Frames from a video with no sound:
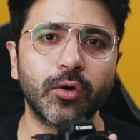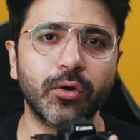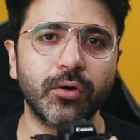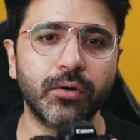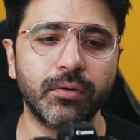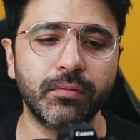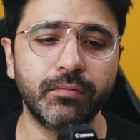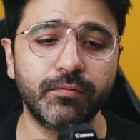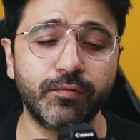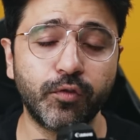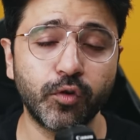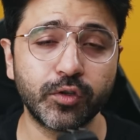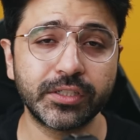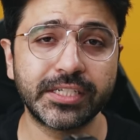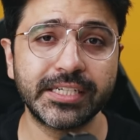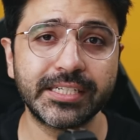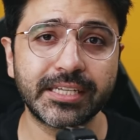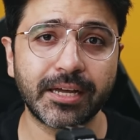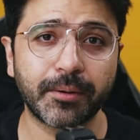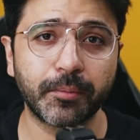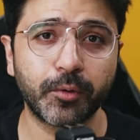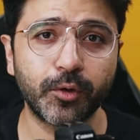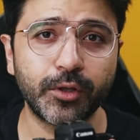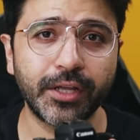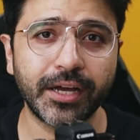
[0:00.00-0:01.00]
तो वो
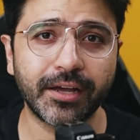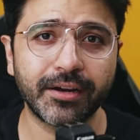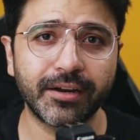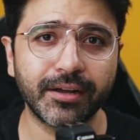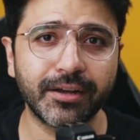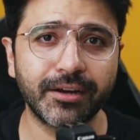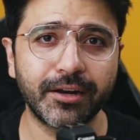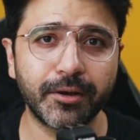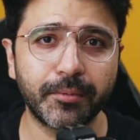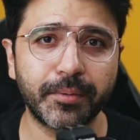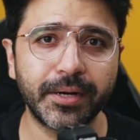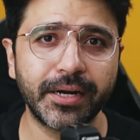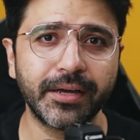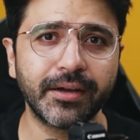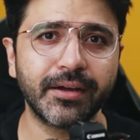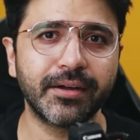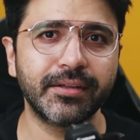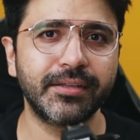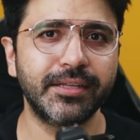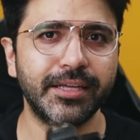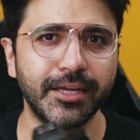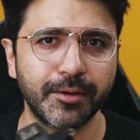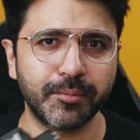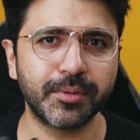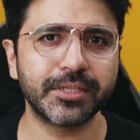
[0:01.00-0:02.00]
चीज़ आपको ध्यान रखना पड़ेगा
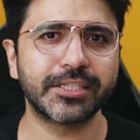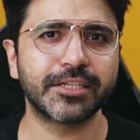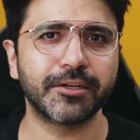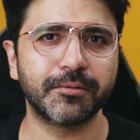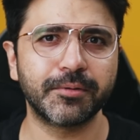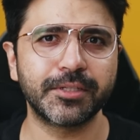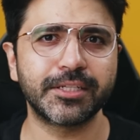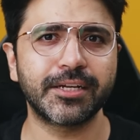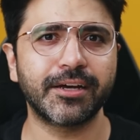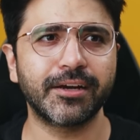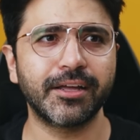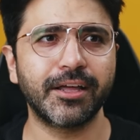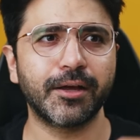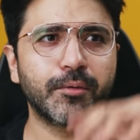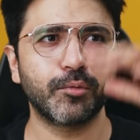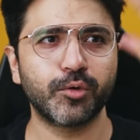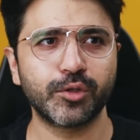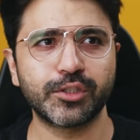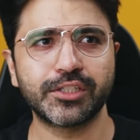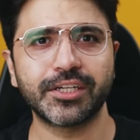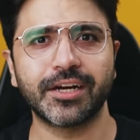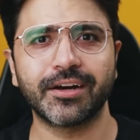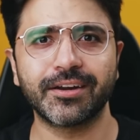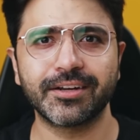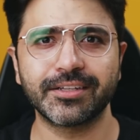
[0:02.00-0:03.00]
ये मत समझना कि
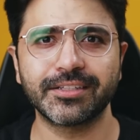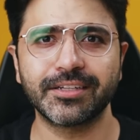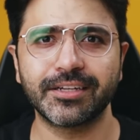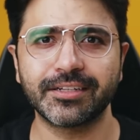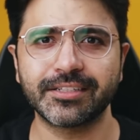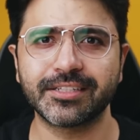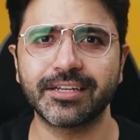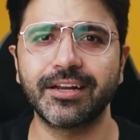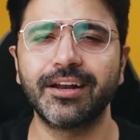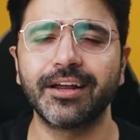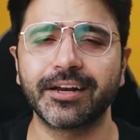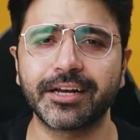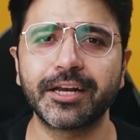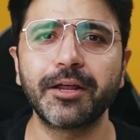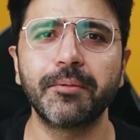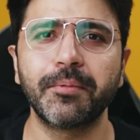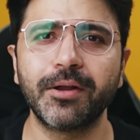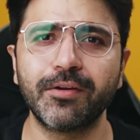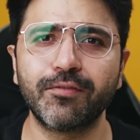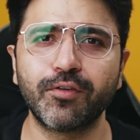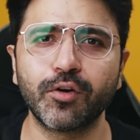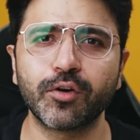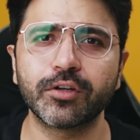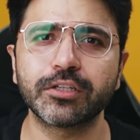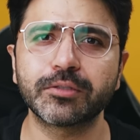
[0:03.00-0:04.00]
आपको चार हज़ार
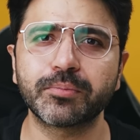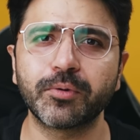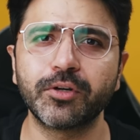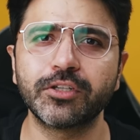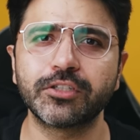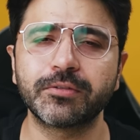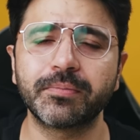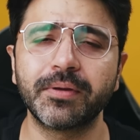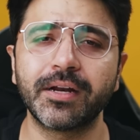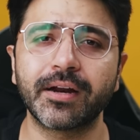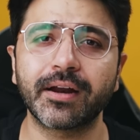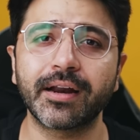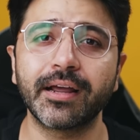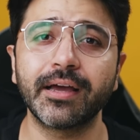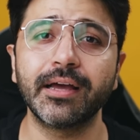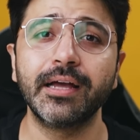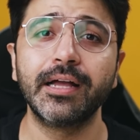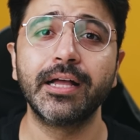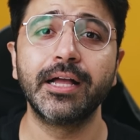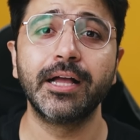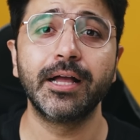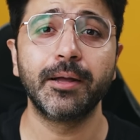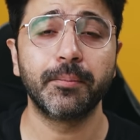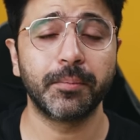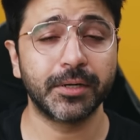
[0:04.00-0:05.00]
सेलेक्टेबल फोकस पॉइंट्स मिल रहे हैं
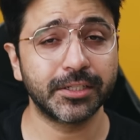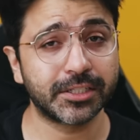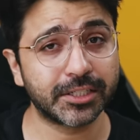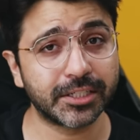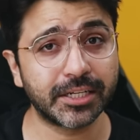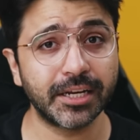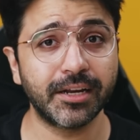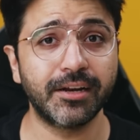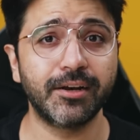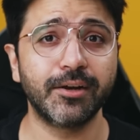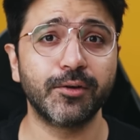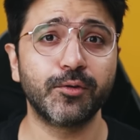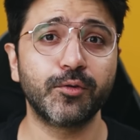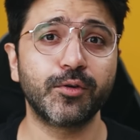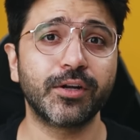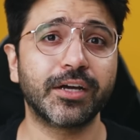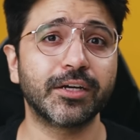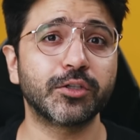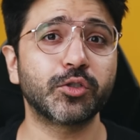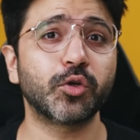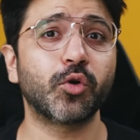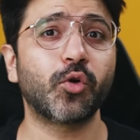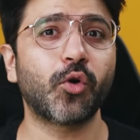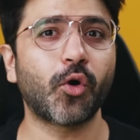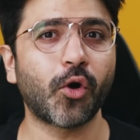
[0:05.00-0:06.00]
बट स्टिल
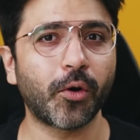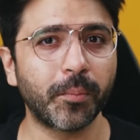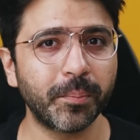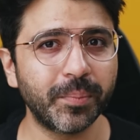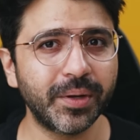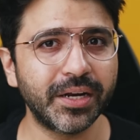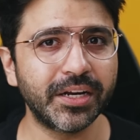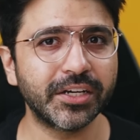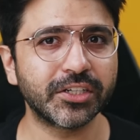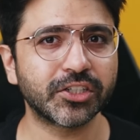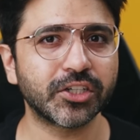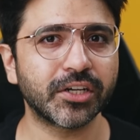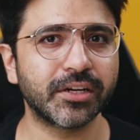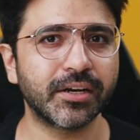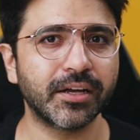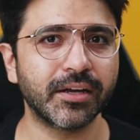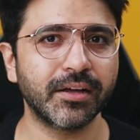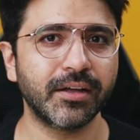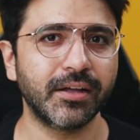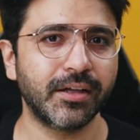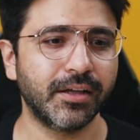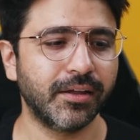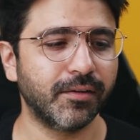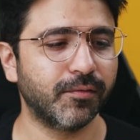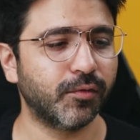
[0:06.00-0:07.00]
उनका जो कॉम्बिनेशन है
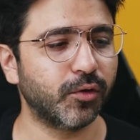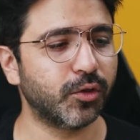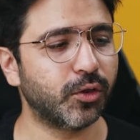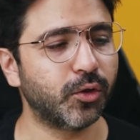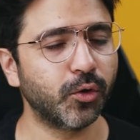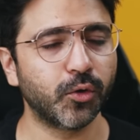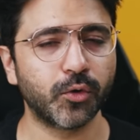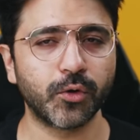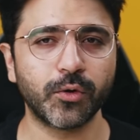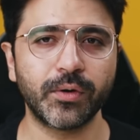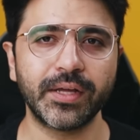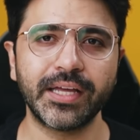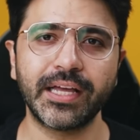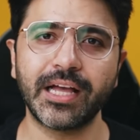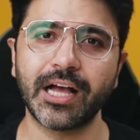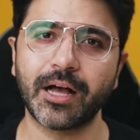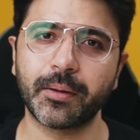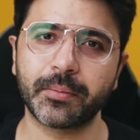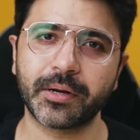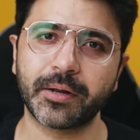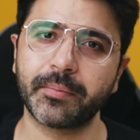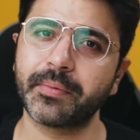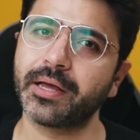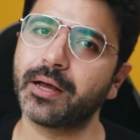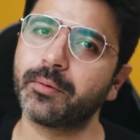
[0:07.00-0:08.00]
वो दोनों ही
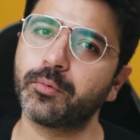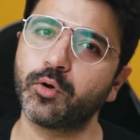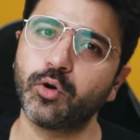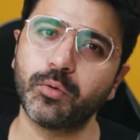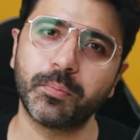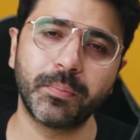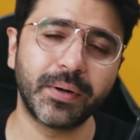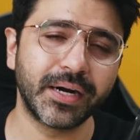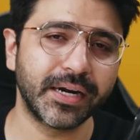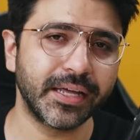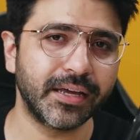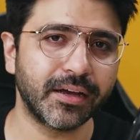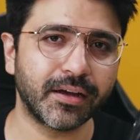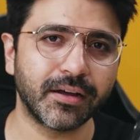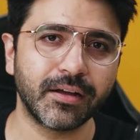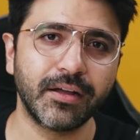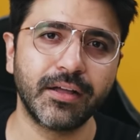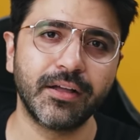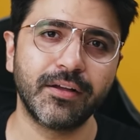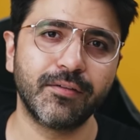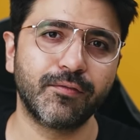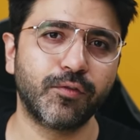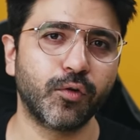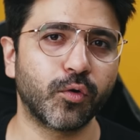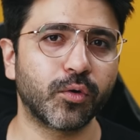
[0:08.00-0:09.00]
कैमरा में आपको बढ़िया
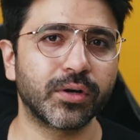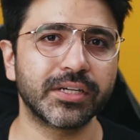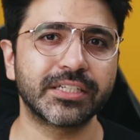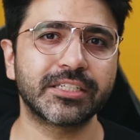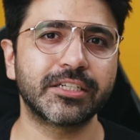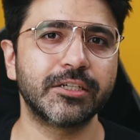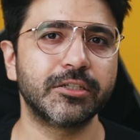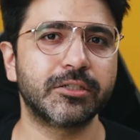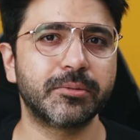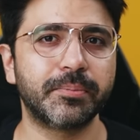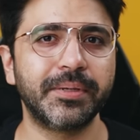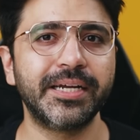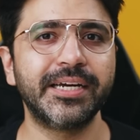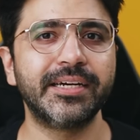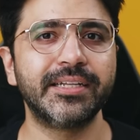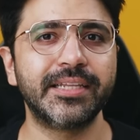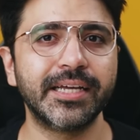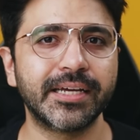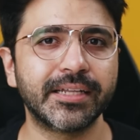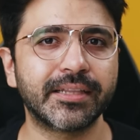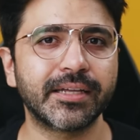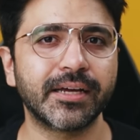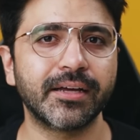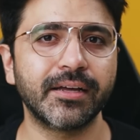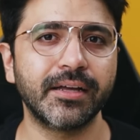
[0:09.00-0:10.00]
फोकस की स्पीड
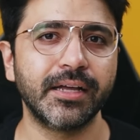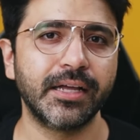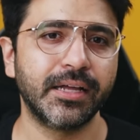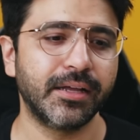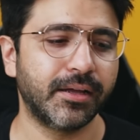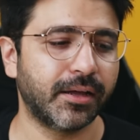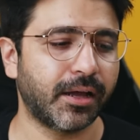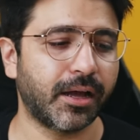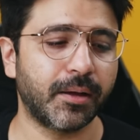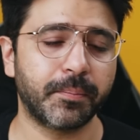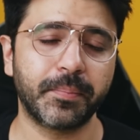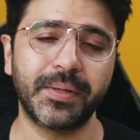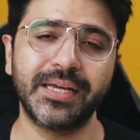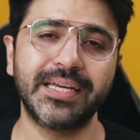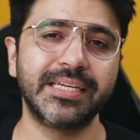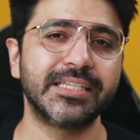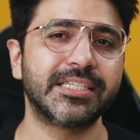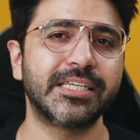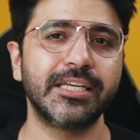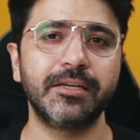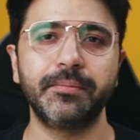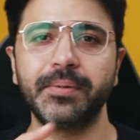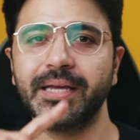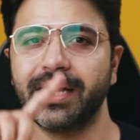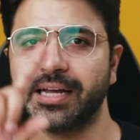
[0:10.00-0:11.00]
देता है आप
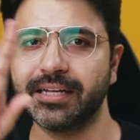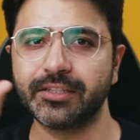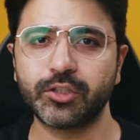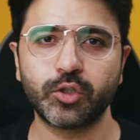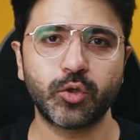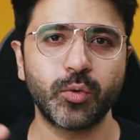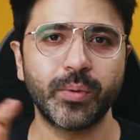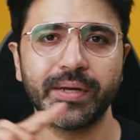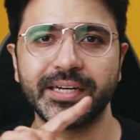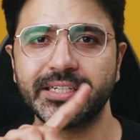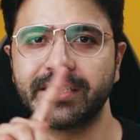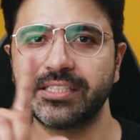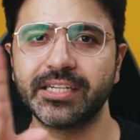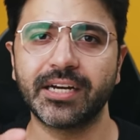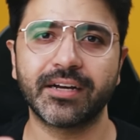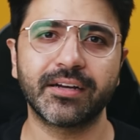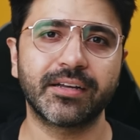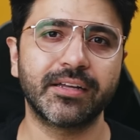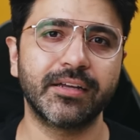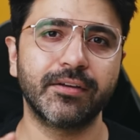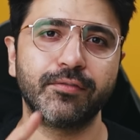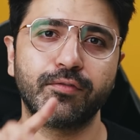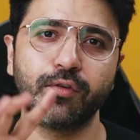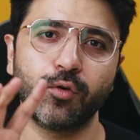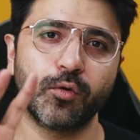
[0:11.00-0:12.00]
किसी भी एच टू एच
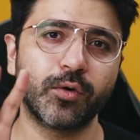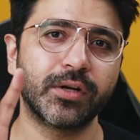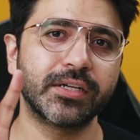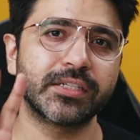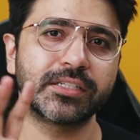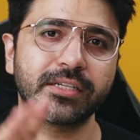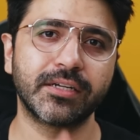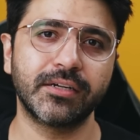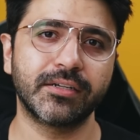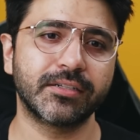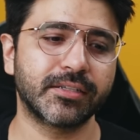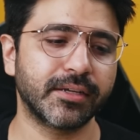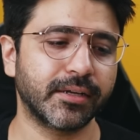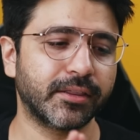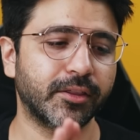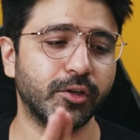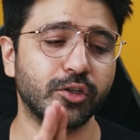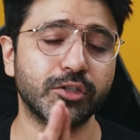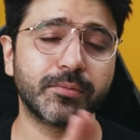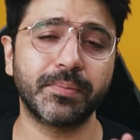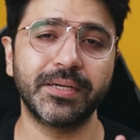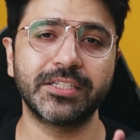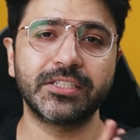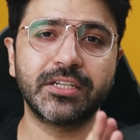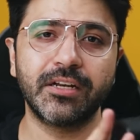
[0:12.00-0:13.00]
जाके फोकस कर सकते
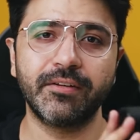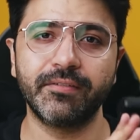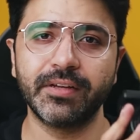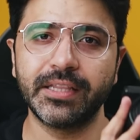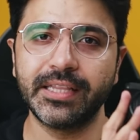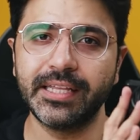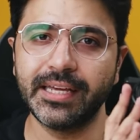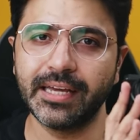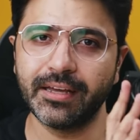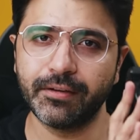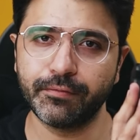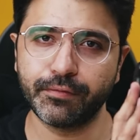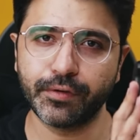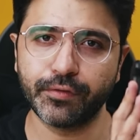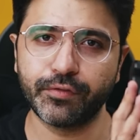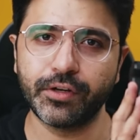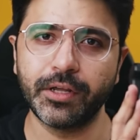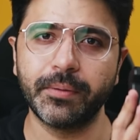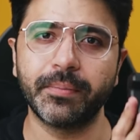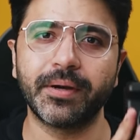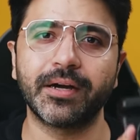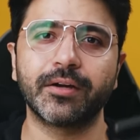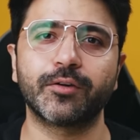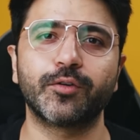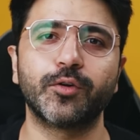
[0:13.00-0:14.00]
हो स्पेशली विद दी एम
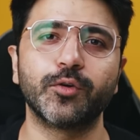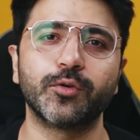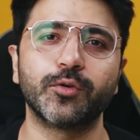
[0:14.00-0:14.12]
फिफ्टी मार्क